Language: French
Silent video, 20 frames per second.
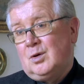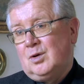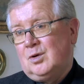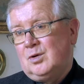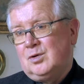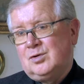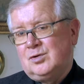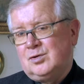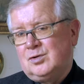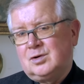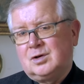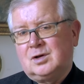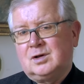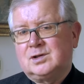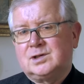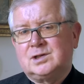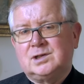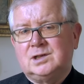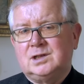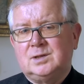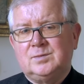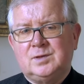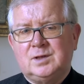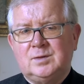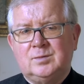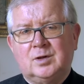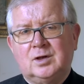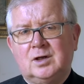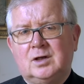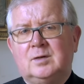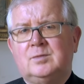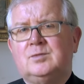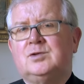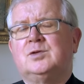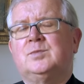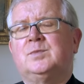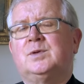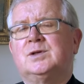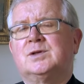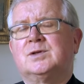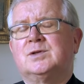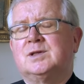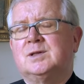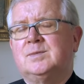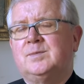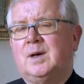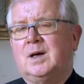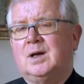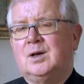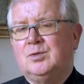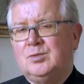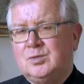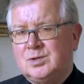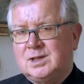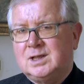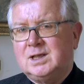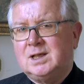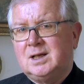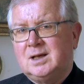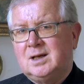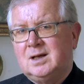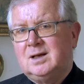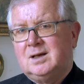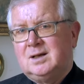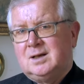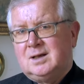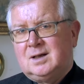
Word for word: Euh, quand c'est des petits bonhommes, je pense que ce n'est pas utile.